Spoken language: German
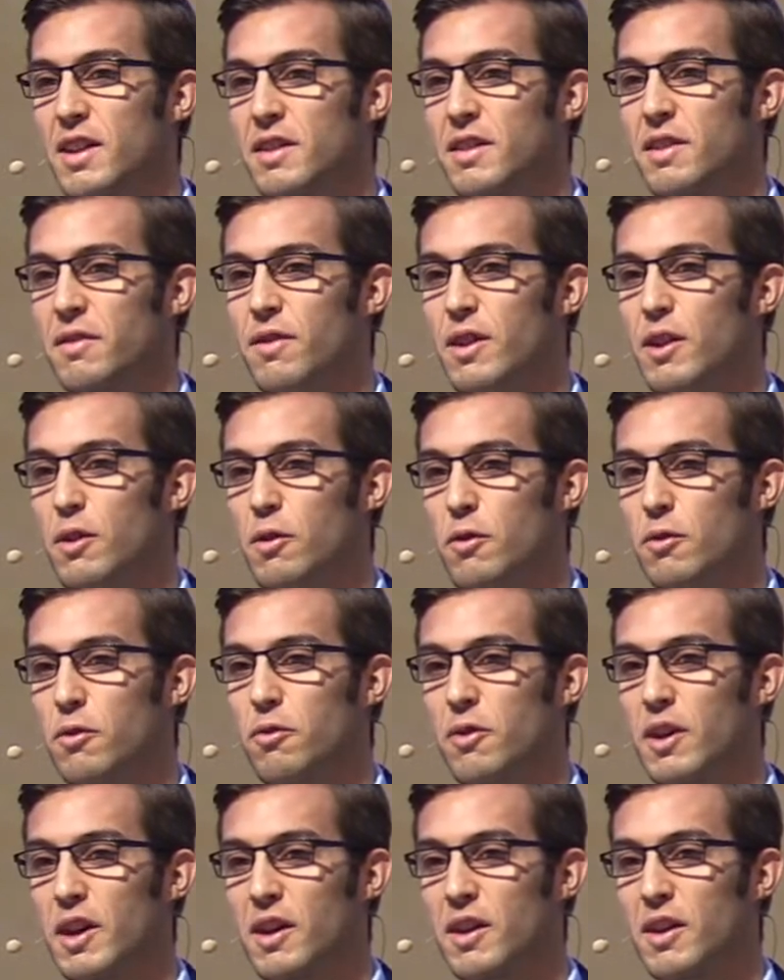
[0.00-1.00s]
die Willow
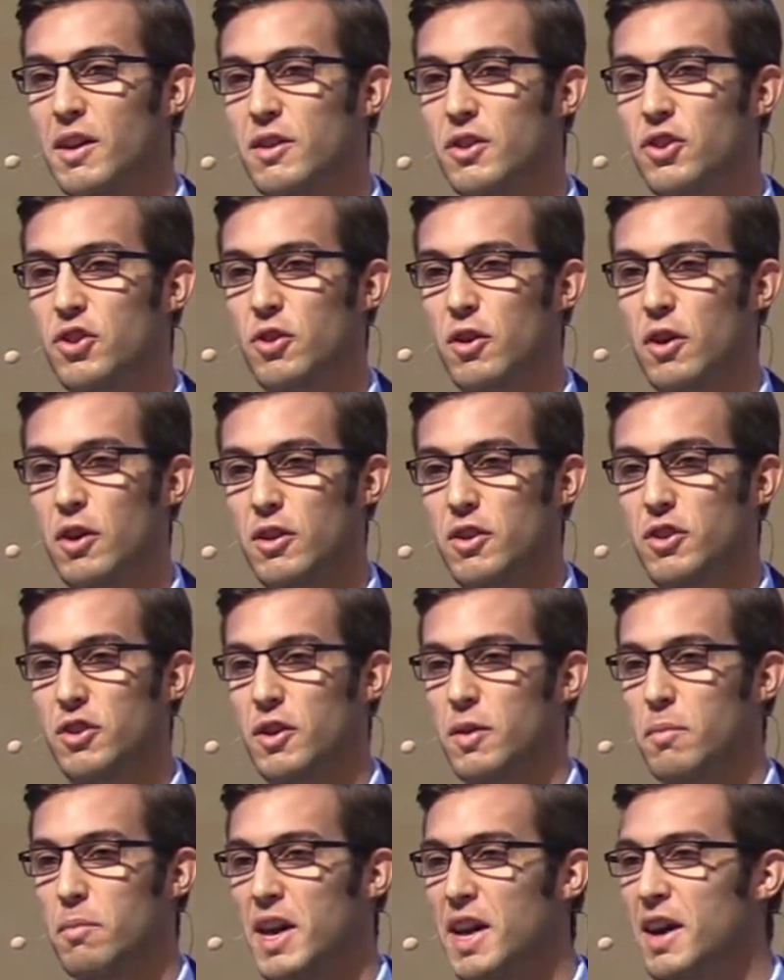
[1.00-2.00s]
Creek Church,
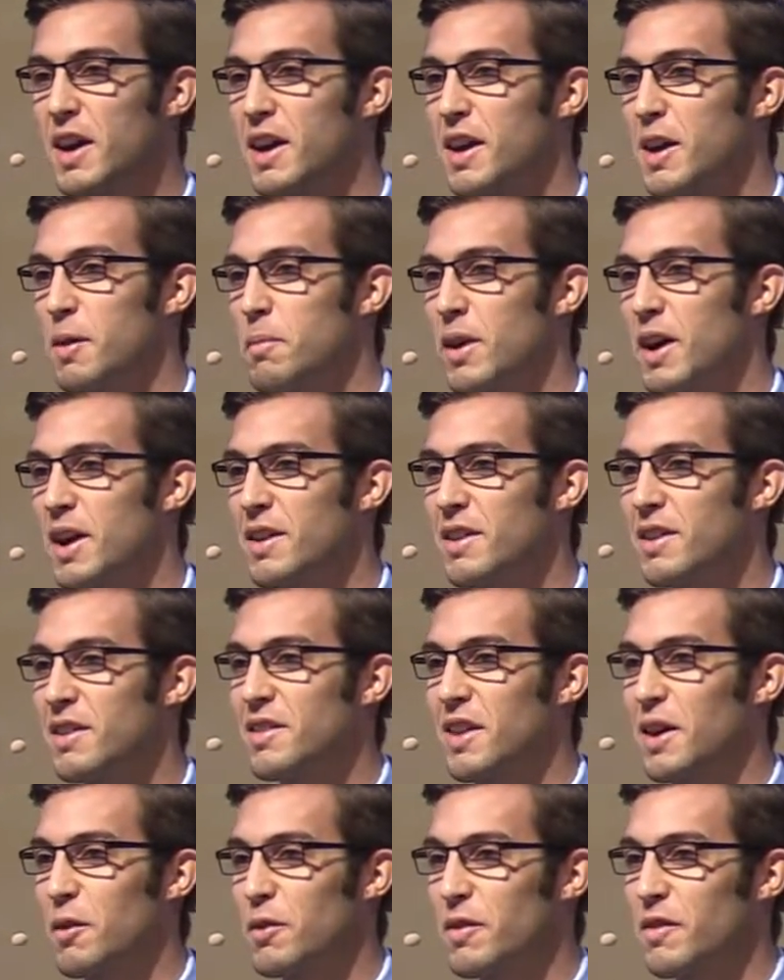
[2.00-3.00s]
eine Mega-Gemeinde,
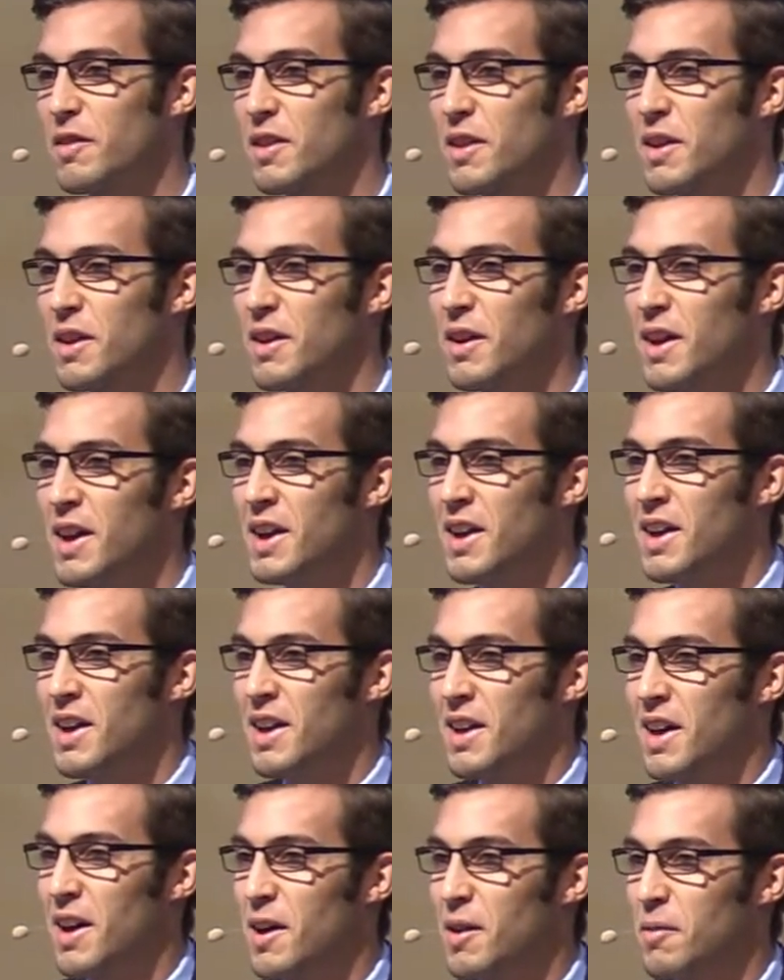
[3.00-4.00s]
tausende
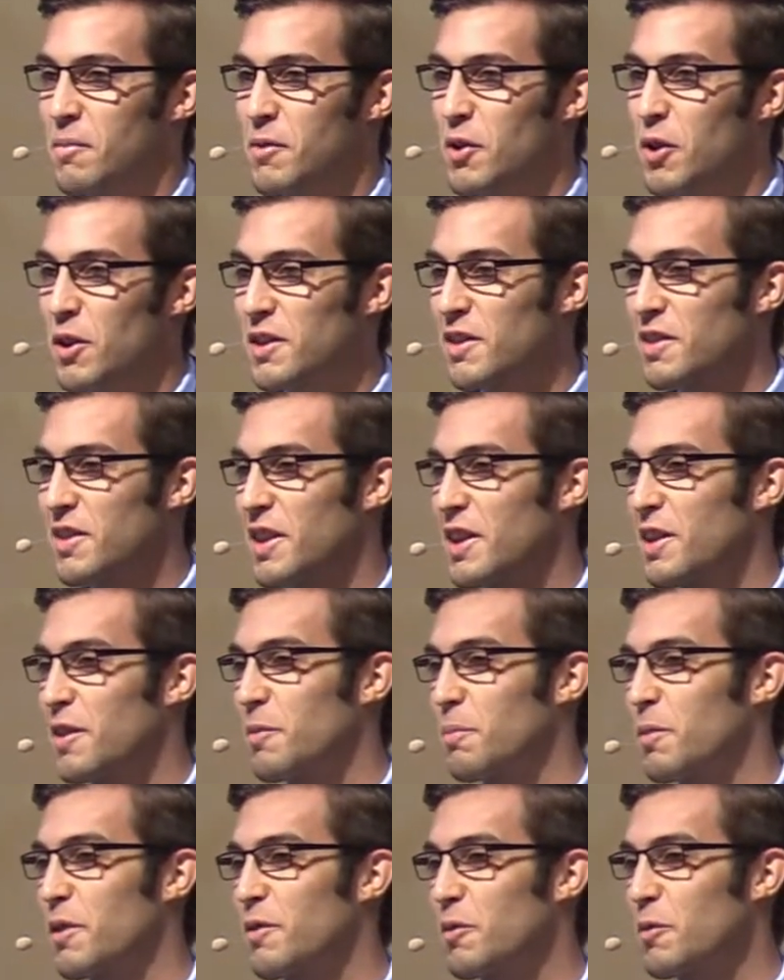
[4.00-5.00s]
äh,
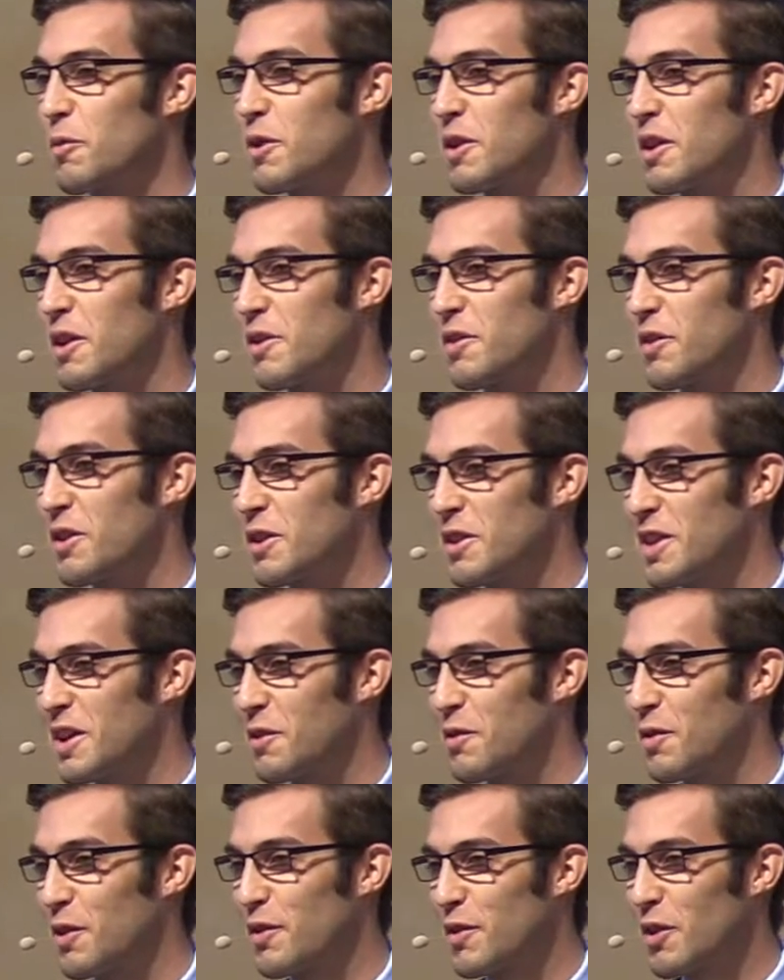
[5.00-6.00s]
Gottesdienstbesucher Sonntag
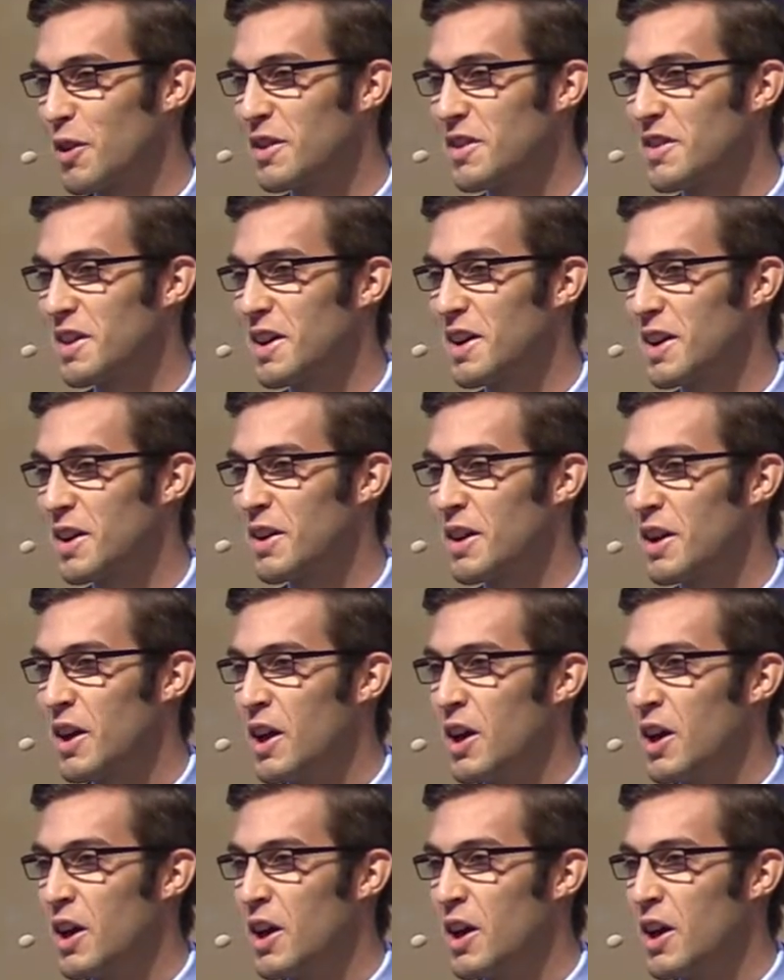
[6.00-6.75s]
für Sonntag.